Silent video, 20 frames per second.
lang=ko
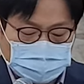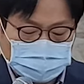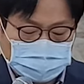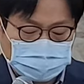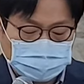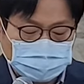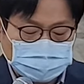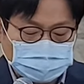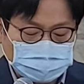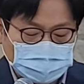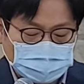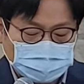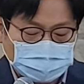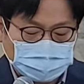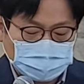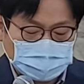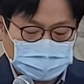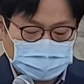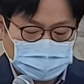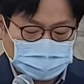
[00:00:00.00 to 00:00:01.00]
16년
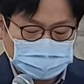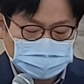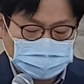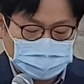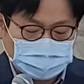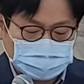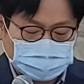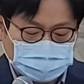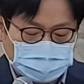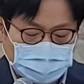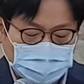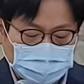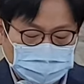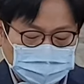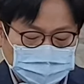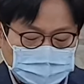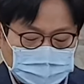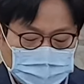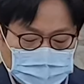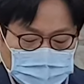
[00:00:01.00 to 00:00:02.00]
동안 다스렸으나
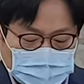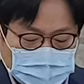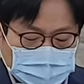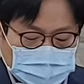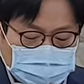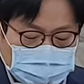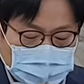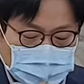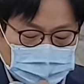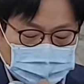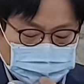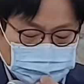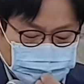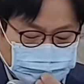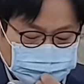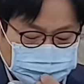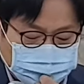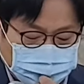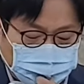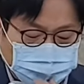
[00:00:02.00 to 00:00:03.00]
그의
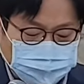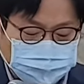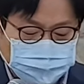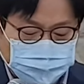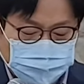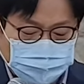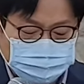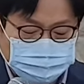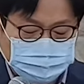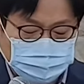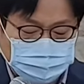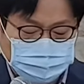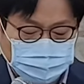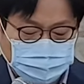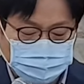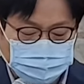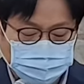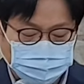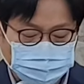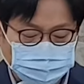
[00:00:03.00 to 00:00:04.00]
조상 다윗과 같이
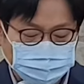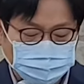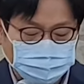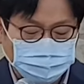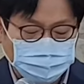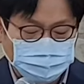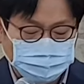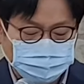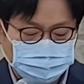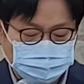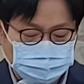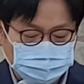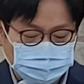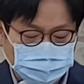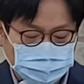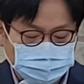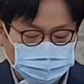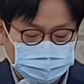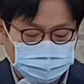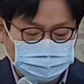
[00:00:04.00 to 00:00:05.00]
아니하여 여호와
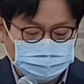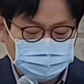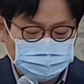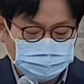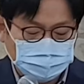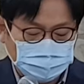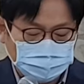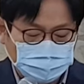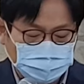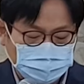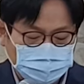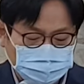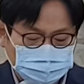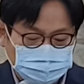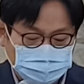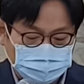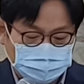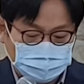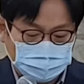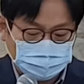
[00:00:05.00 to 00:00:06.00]
보시기에 정직하게
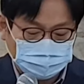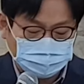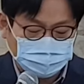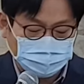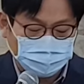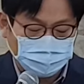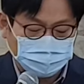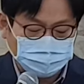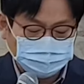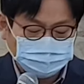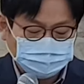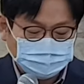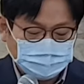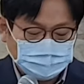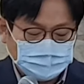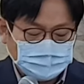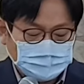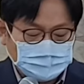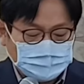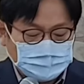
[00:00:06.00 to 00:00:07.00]
행하지 아니하고
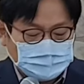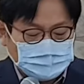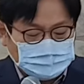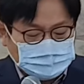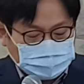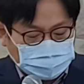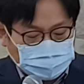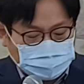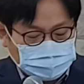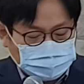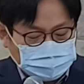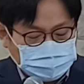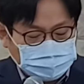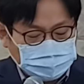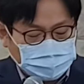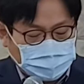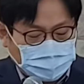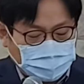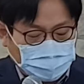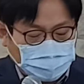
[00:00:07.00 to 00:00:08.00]
자,
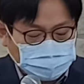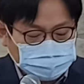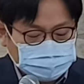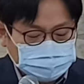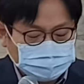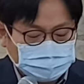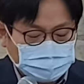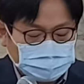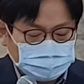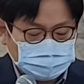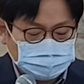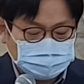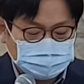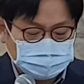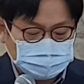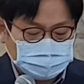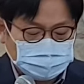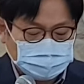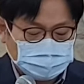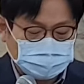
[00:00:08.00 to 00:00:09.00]
이 아하스
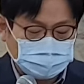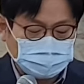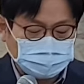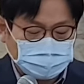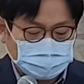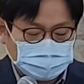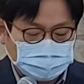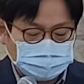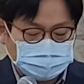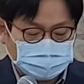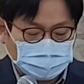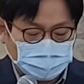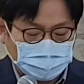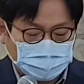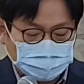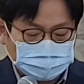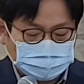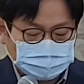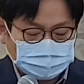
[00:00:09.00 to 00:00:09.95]
왕은 기가 막힙니다.